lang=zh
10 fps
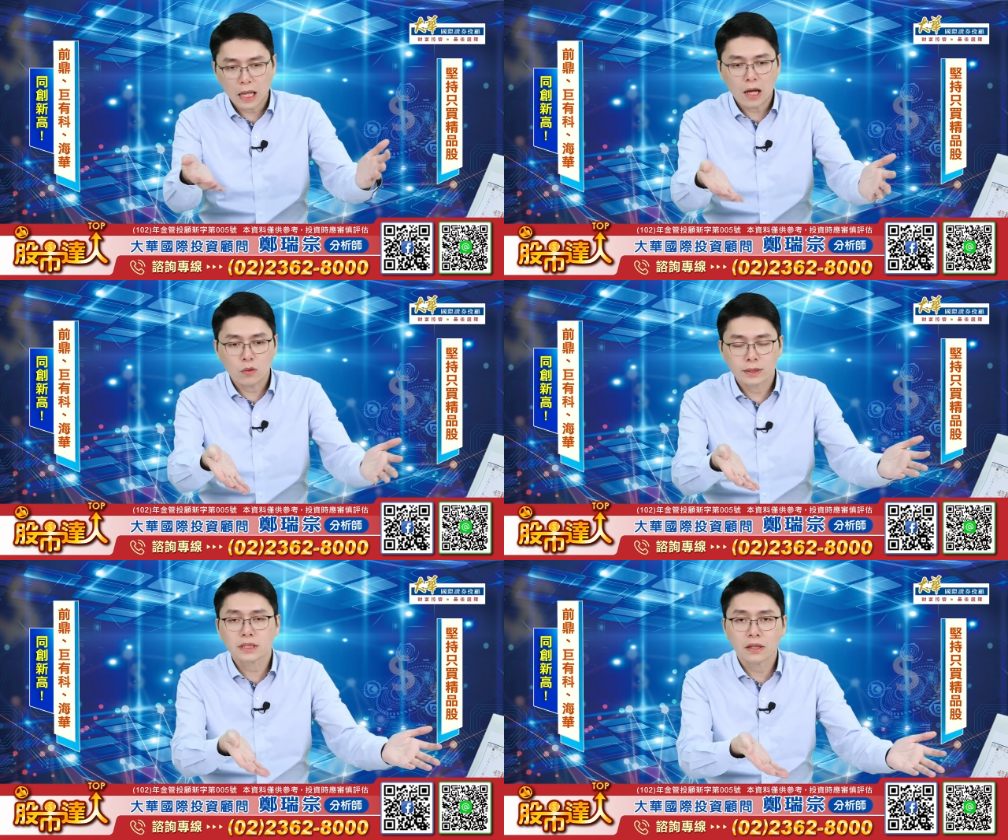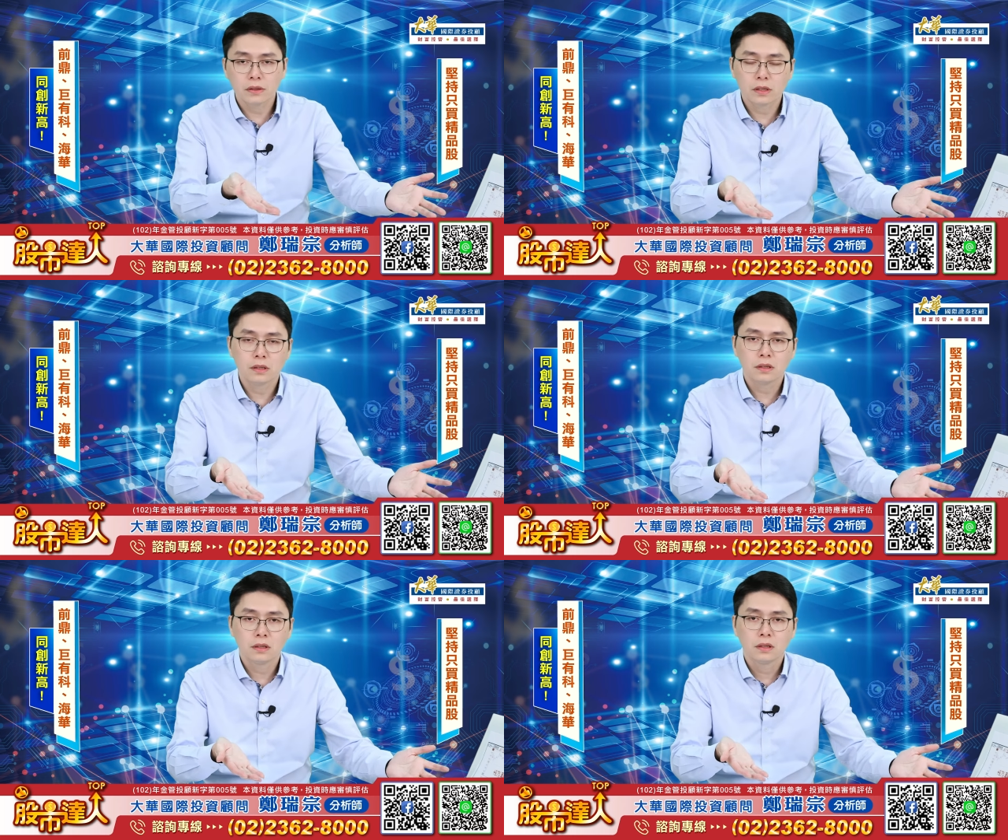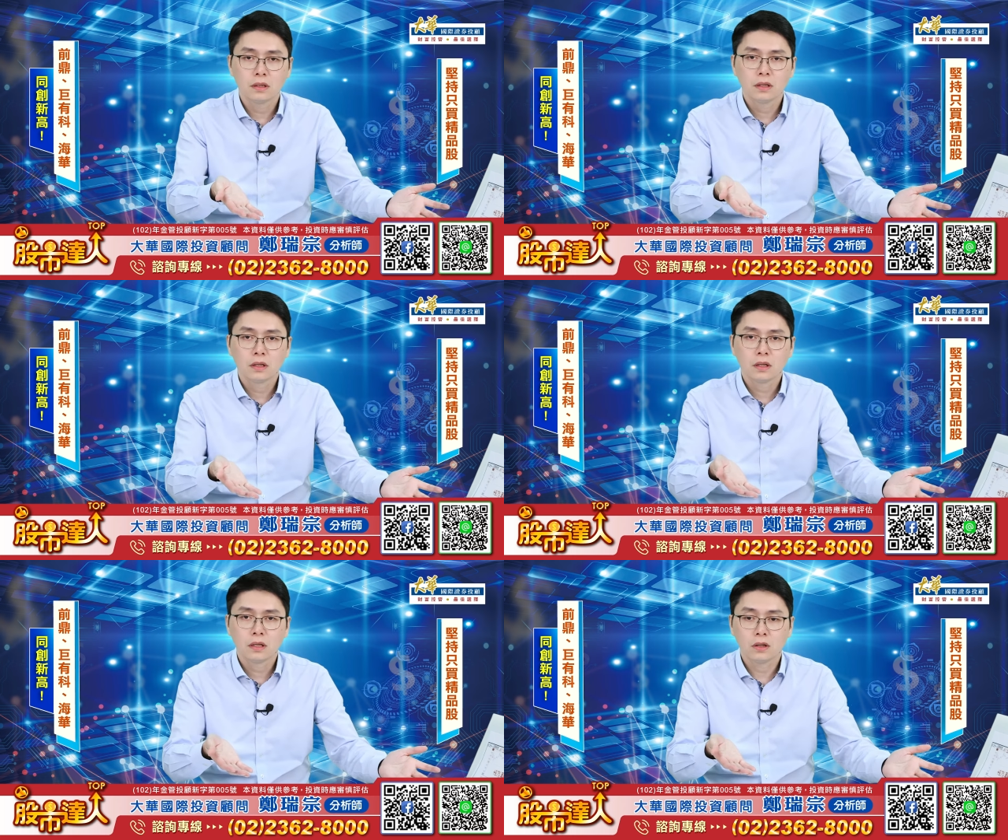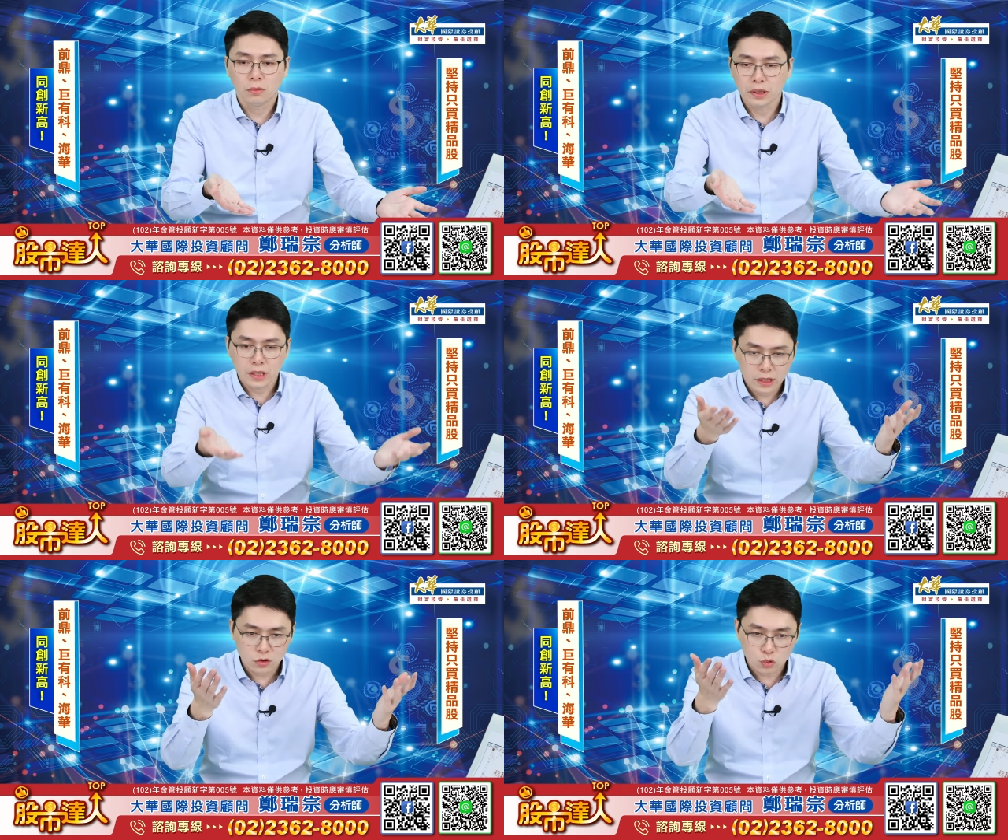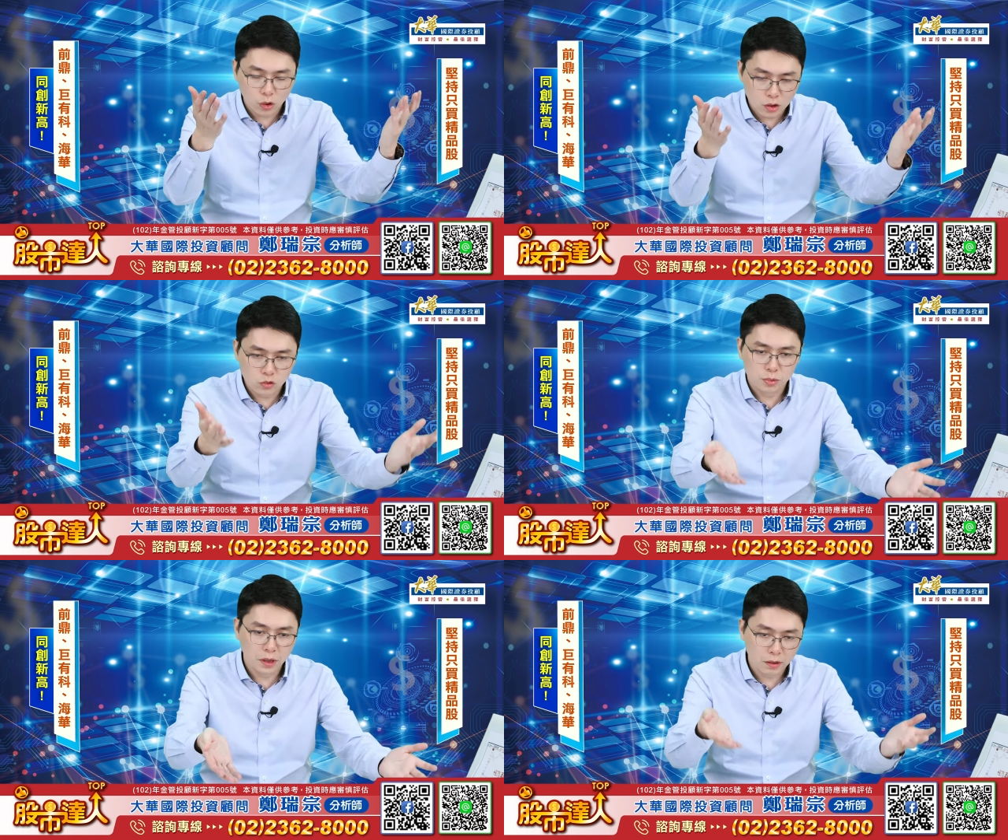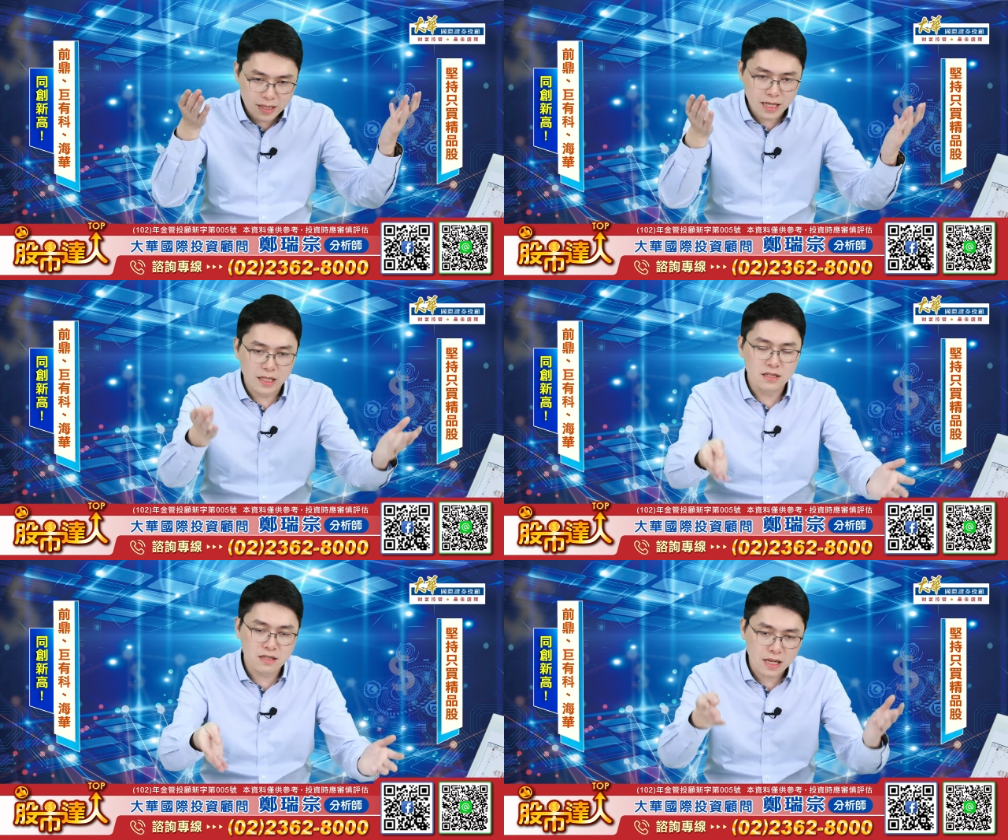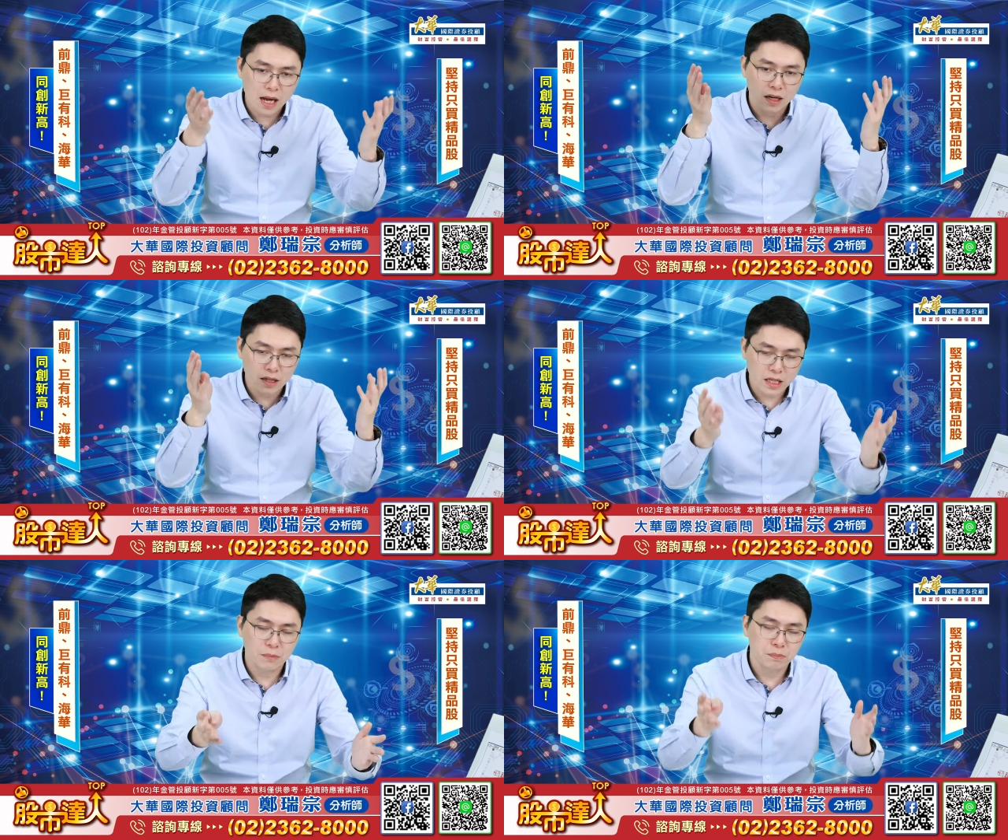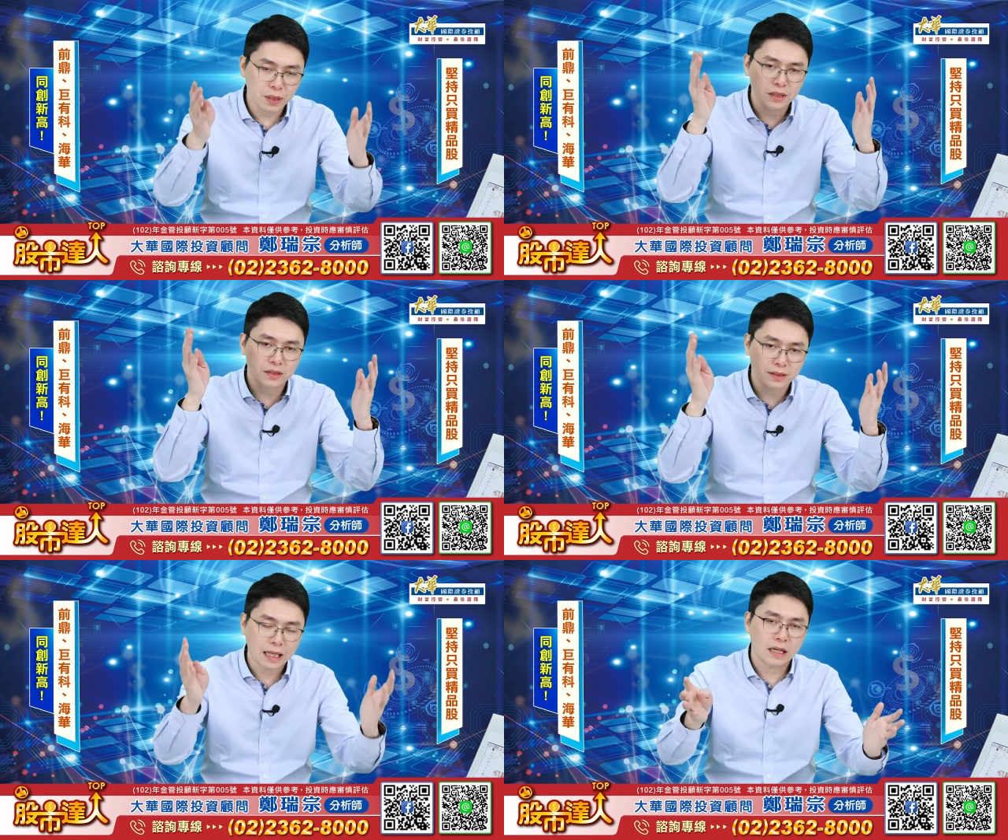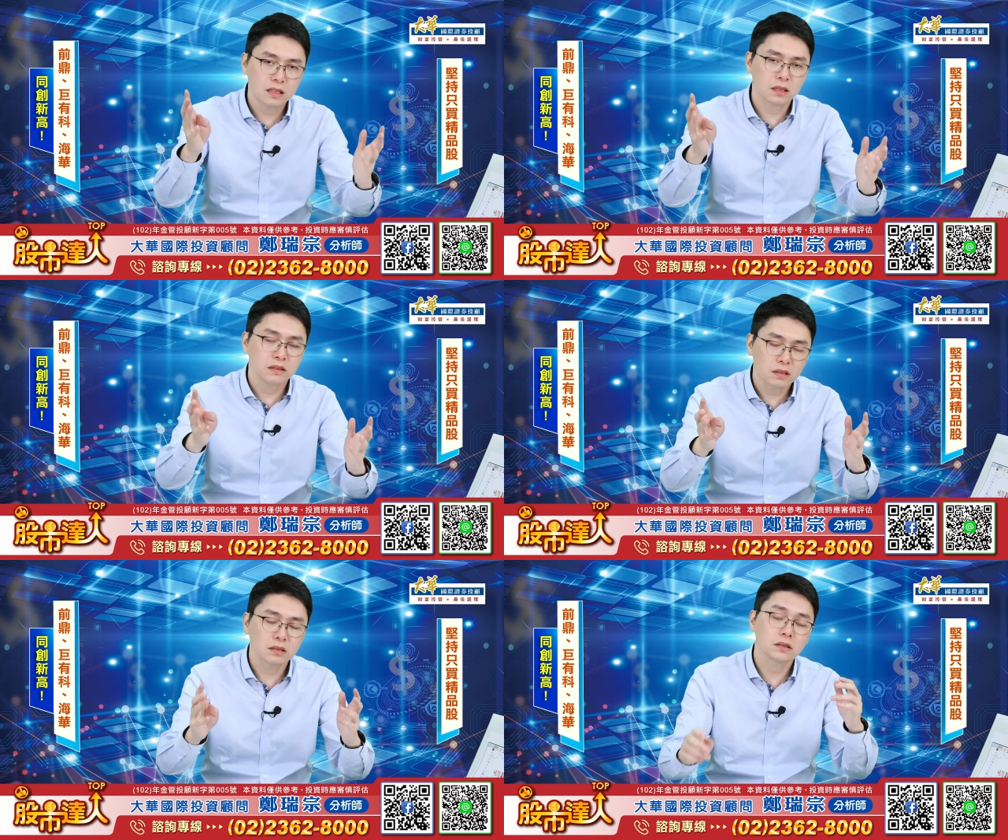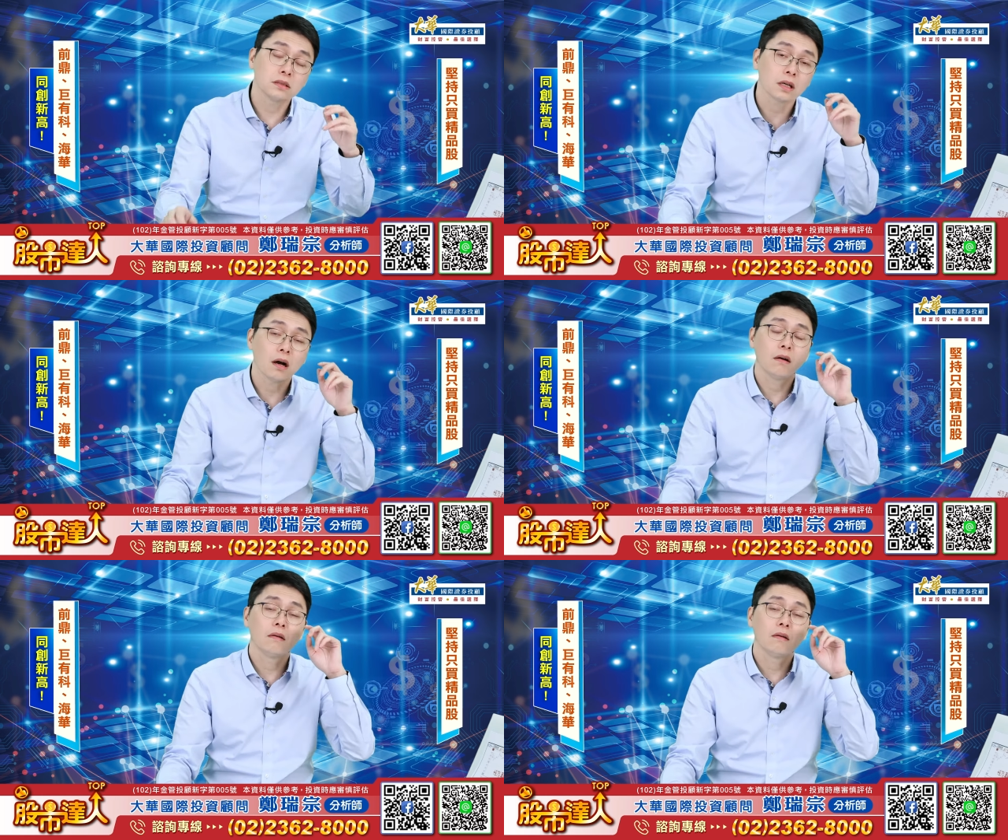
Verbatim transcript: 拉回三天，我们一堆股票连涨连喷三根的新高，